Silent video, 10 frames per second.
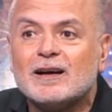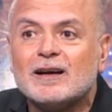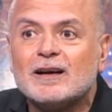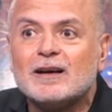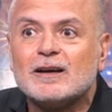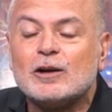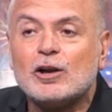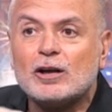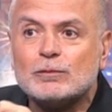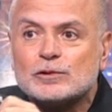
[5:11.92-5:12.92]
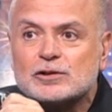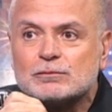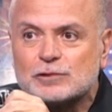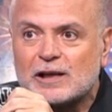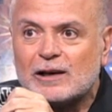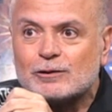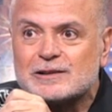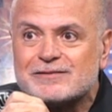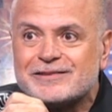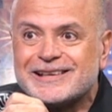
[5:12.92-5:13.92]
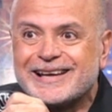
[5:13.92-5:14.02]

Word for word: اليوم آه، لول مش مش على الاو تي في